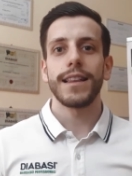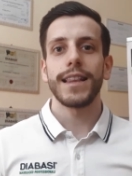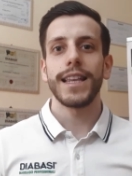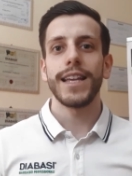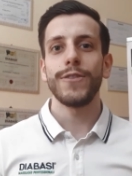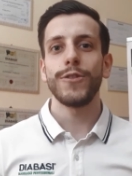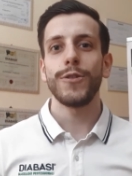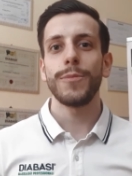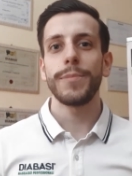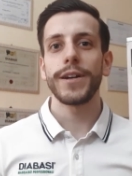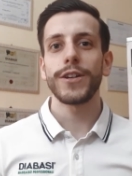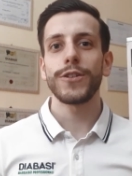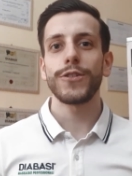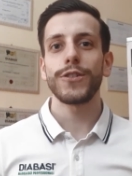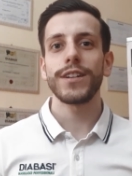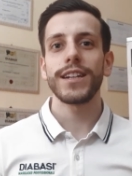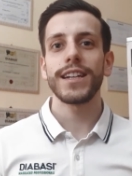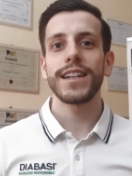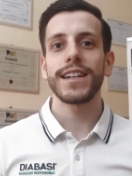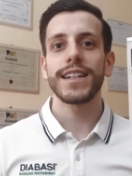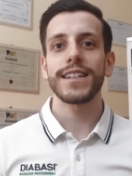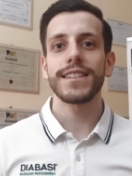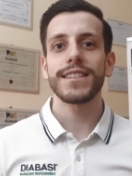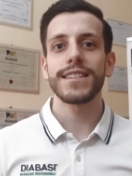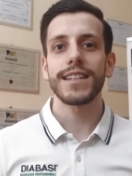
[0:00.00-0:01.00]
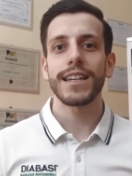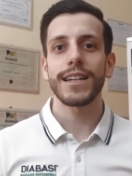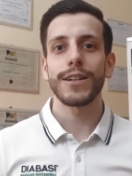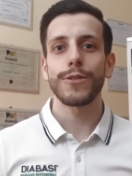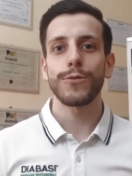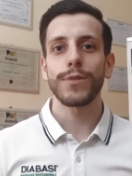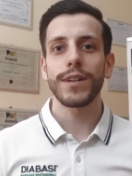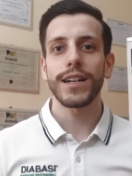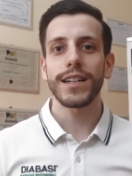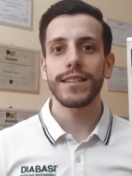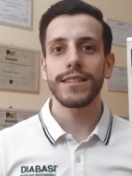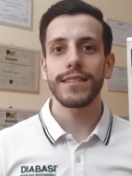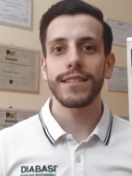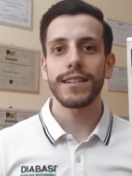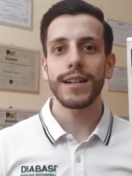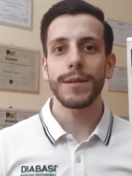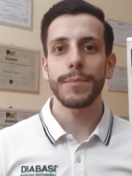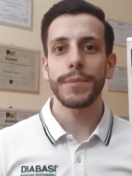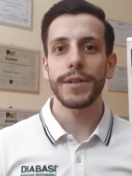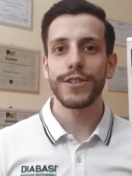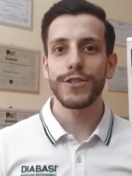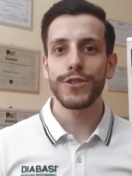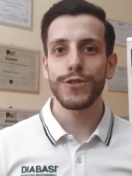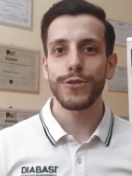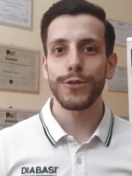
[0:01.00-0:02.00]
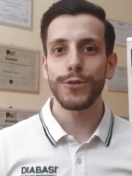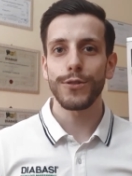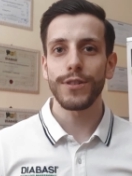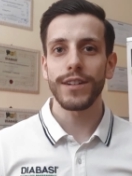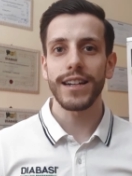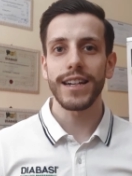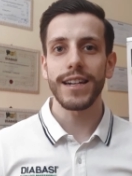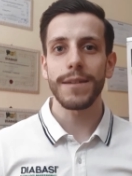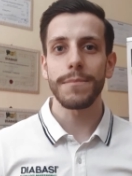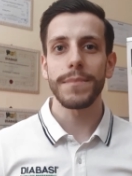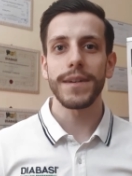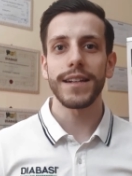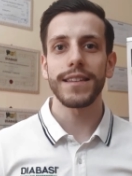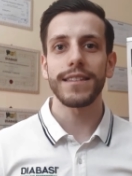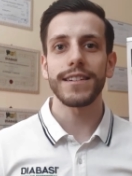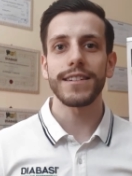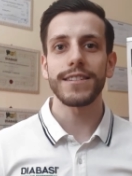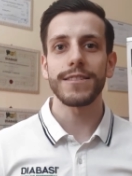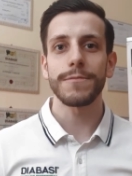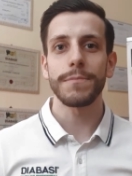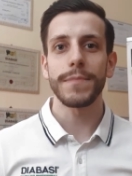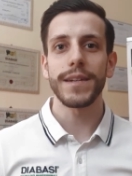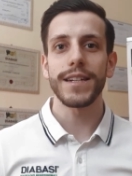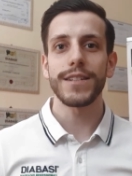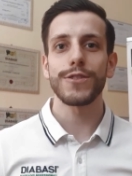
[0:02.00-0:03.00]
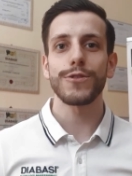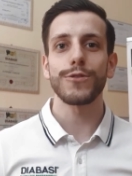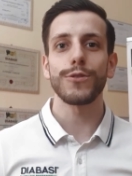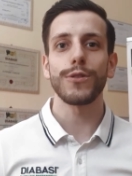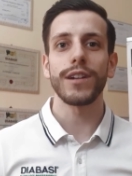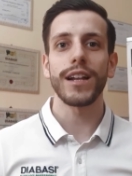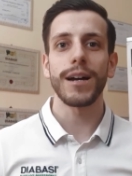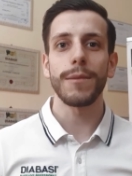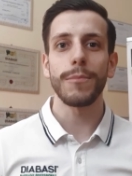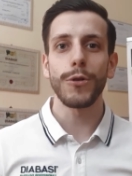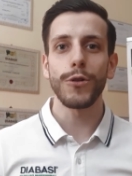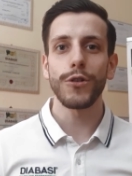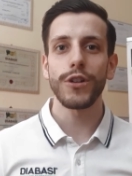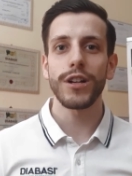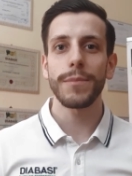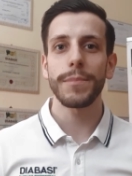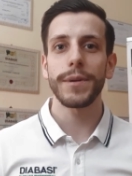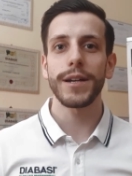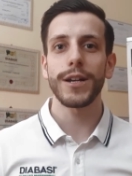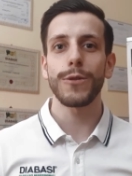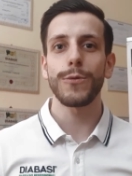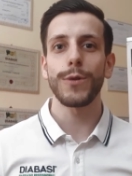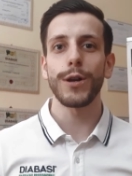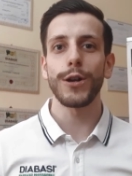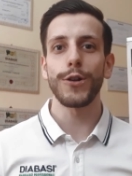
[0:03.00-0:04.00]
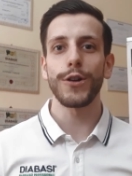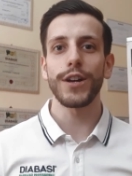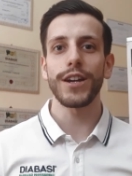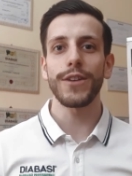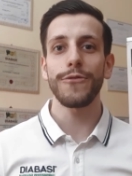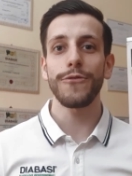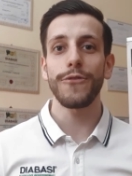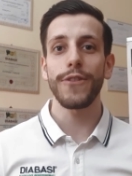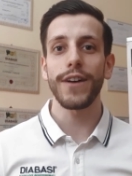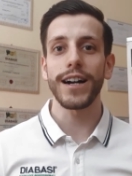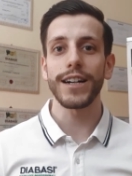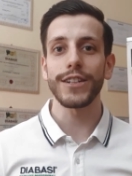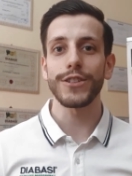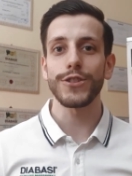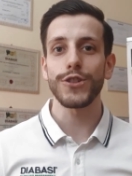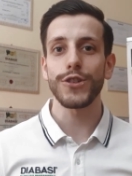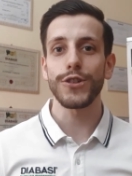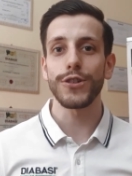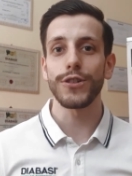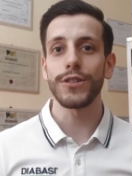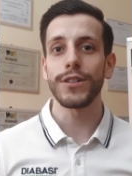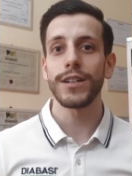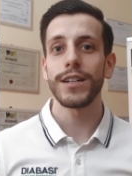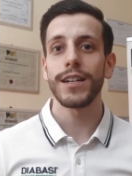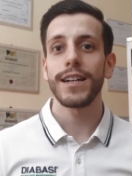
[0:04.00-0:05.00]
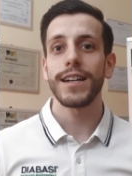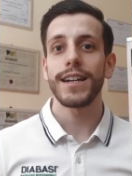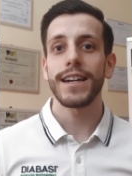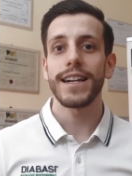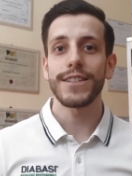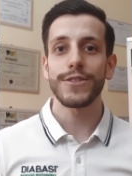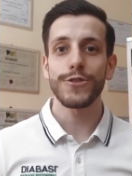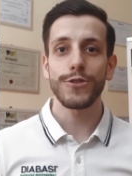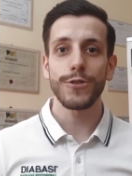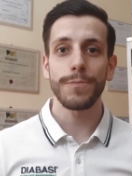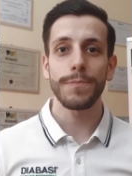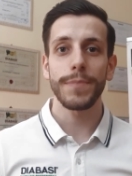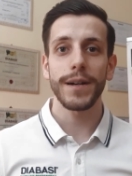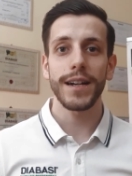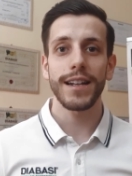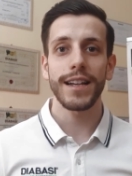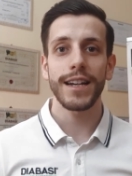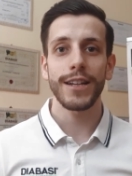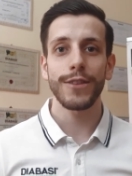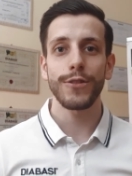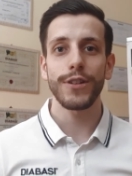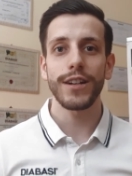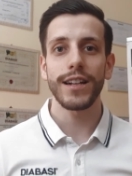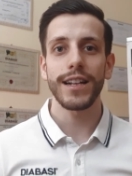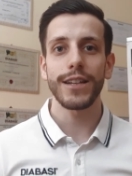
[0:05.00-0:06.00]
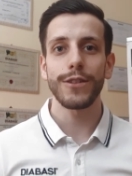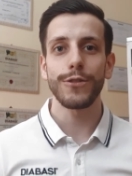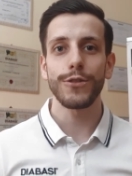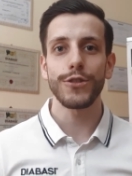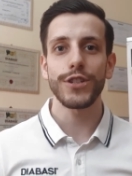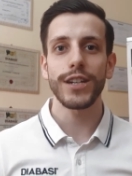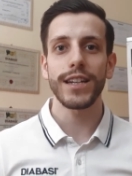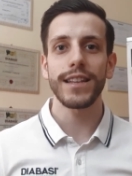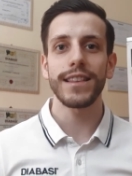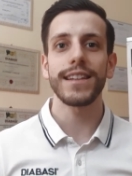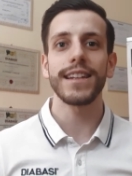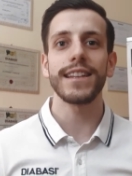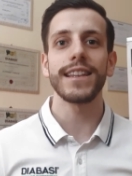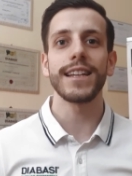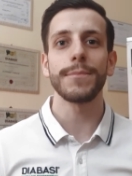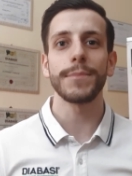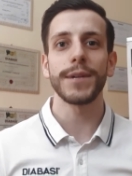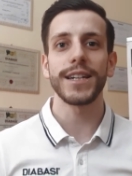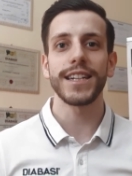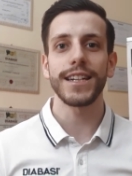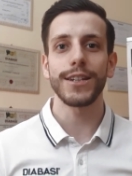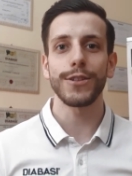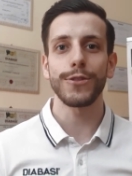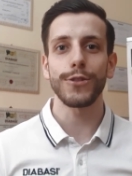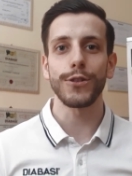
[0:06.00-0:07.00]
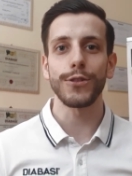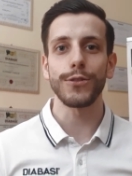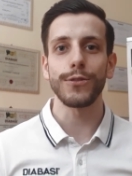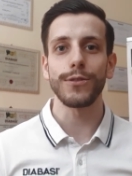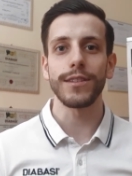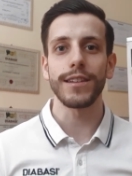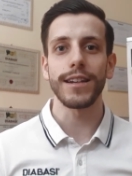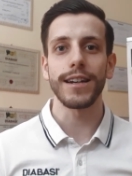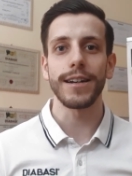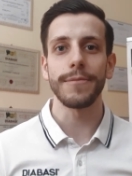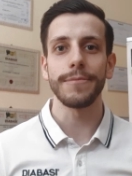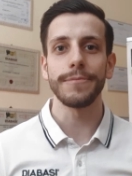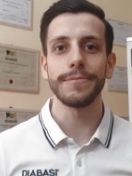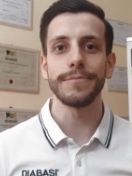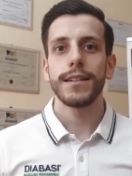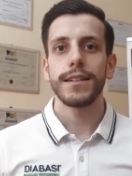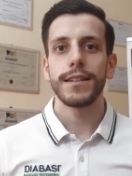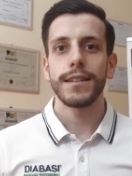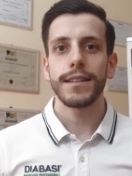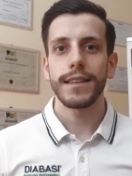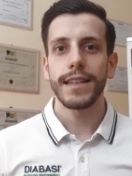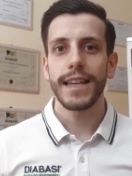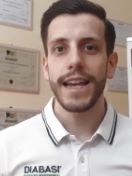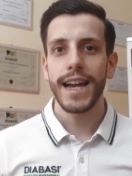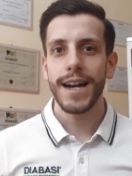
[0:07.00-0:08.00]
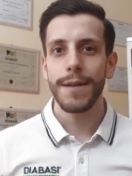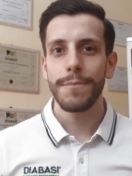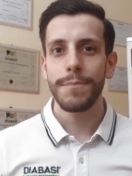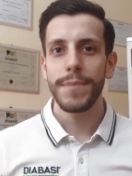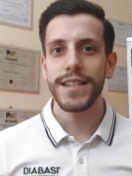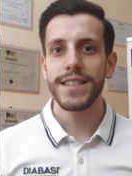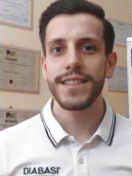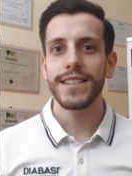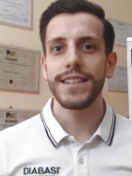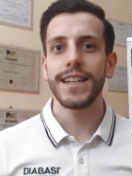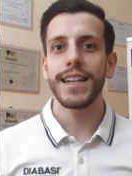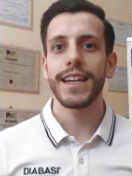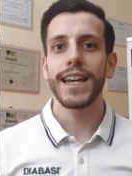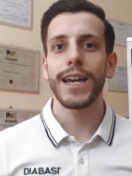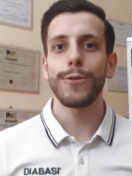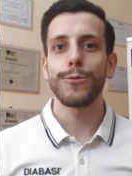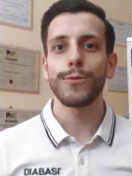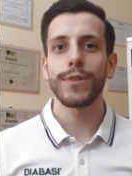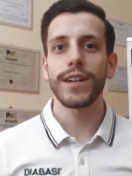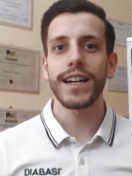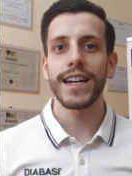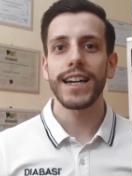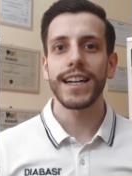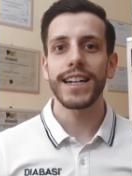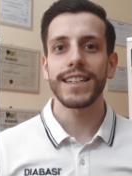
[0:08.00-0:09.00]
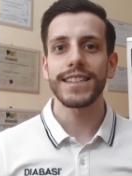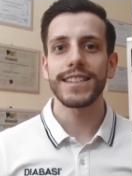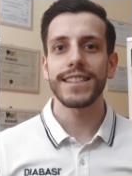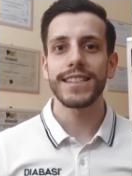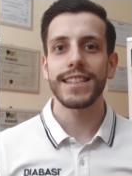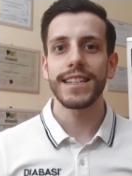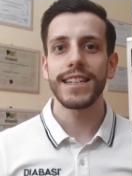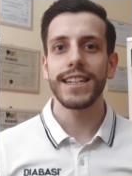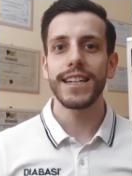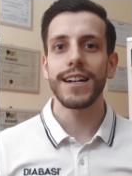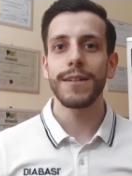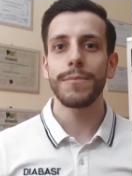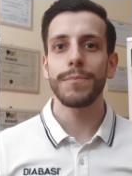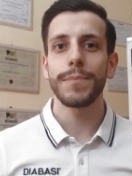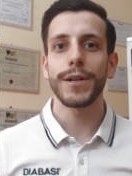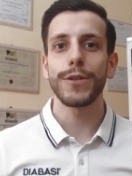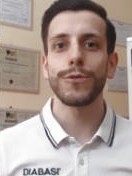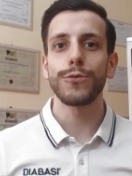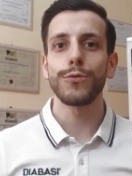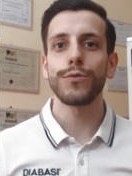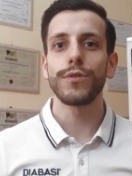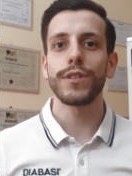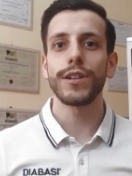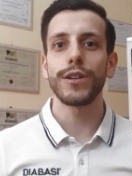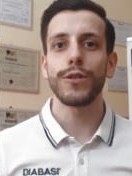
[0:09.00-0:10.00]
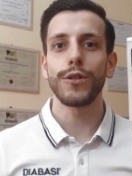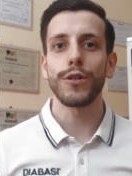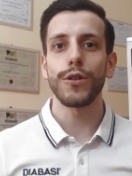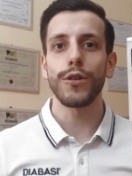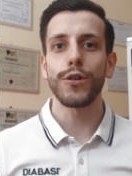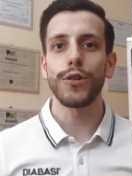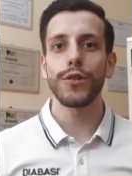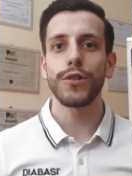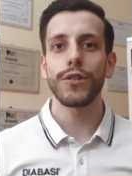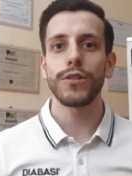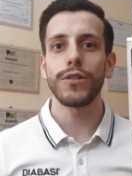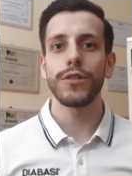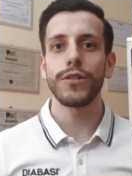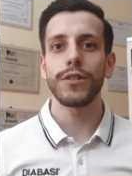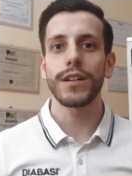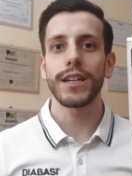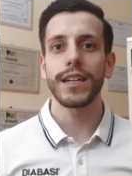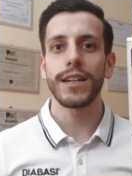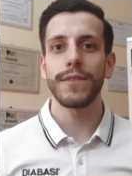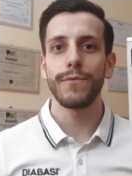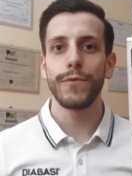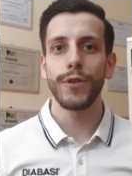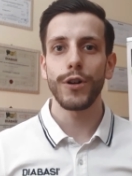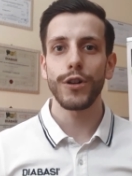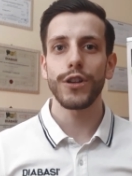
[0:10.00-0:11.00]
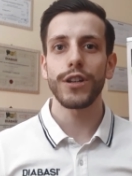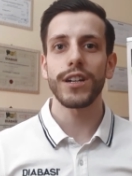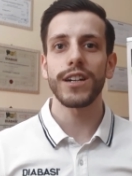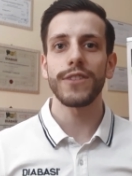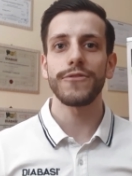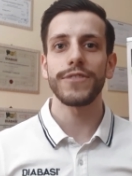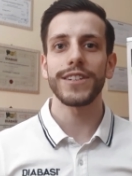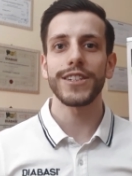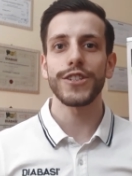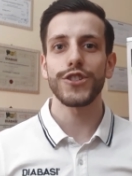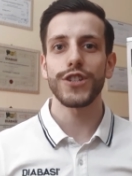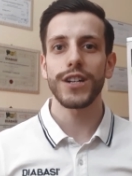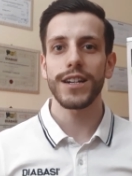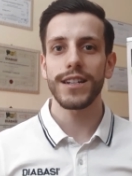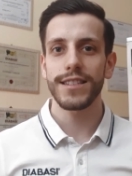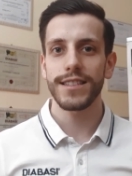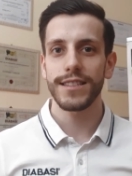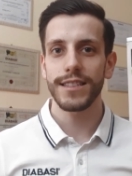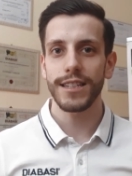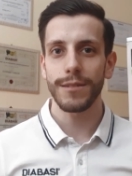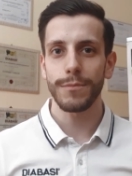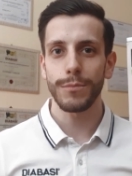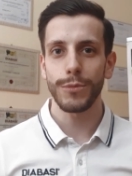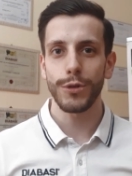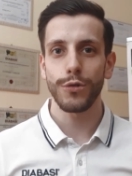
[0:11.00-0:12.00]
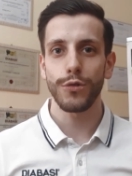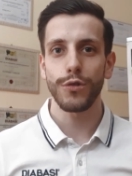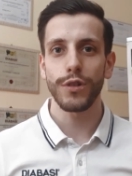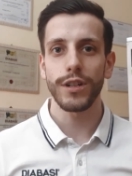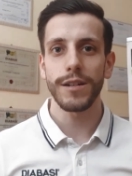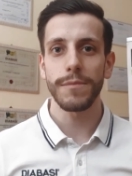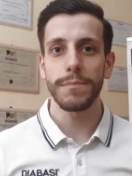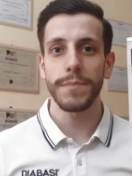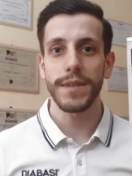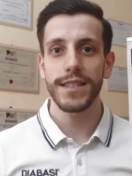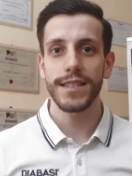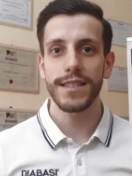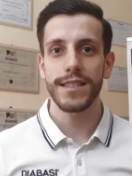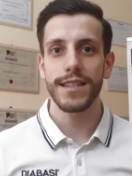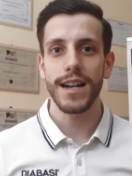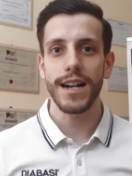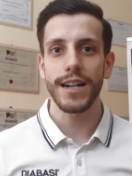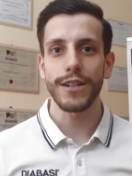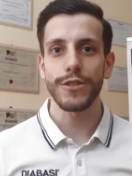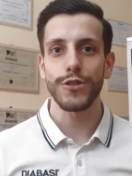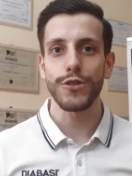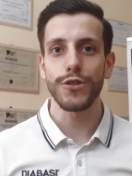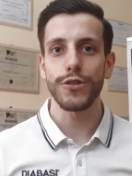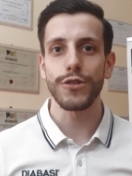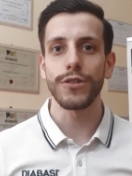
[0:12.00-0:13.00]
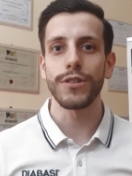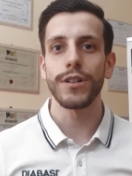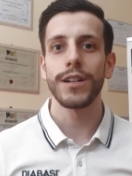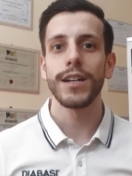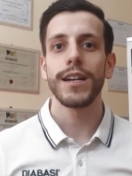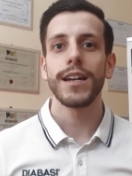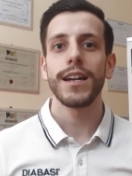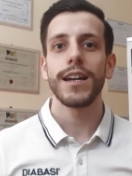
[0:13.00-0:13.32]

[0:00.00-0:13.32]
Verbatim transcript: Devo però ringraziare un'altra persona che mi ha trasmesso l'amore per quello che faccio e sto parlando della docente Anna Maria Trotta. Diabasi è una garanzia per tutti coloro che vogliono affacciarsi al mondo del massaggio